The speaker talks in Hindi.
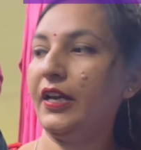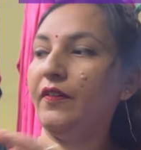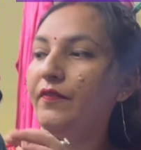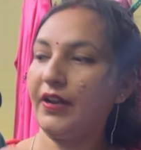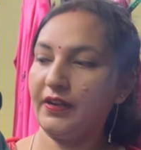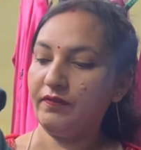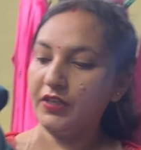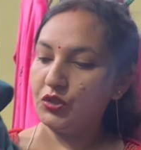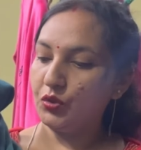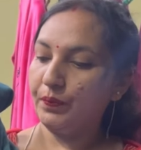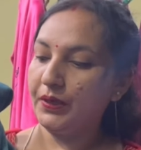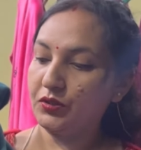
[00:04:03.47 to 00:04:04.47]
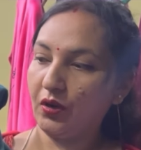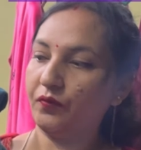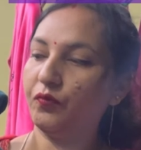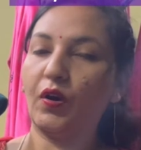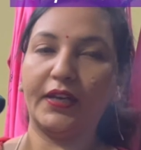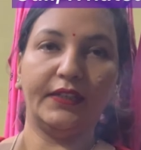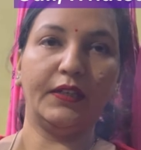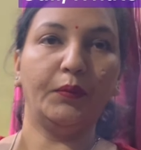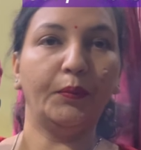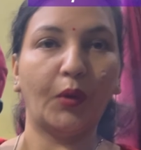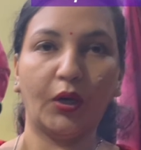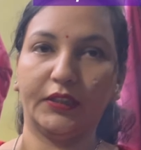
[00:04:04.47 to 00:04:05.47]
रहेगा वेलवेट सुपर सॉफ्ट क्वालिटी भी
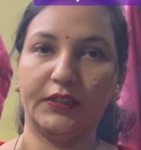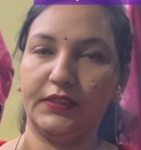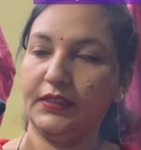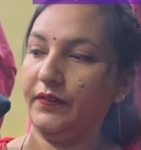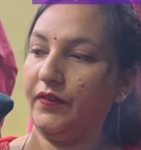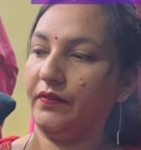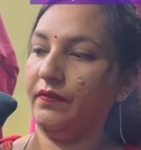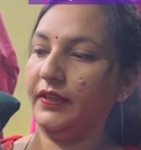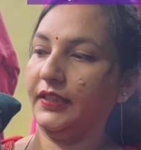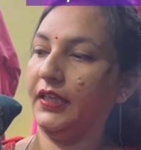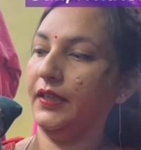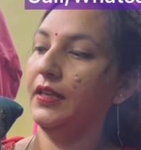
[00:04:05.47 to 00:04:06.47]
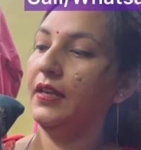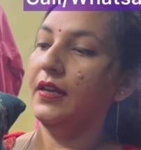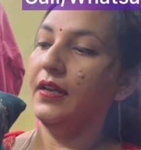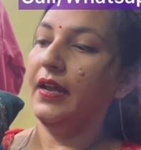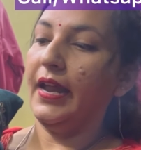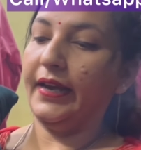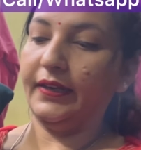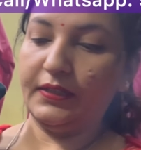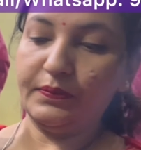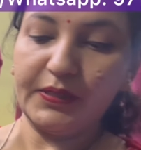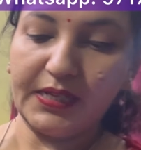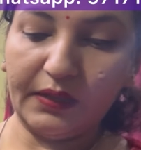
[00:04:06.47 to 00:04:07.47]
बहुत अच्छी है वेलवेट की ओके एंड
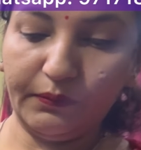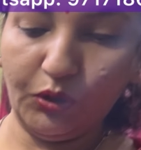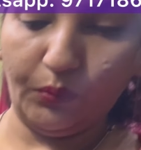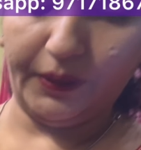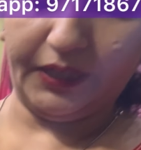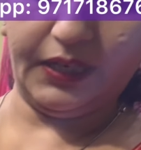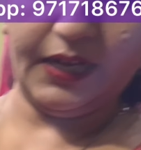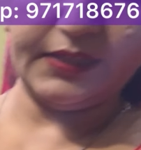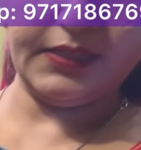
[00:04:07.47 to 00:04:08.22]
इसमें साथ में दुपट्टा आ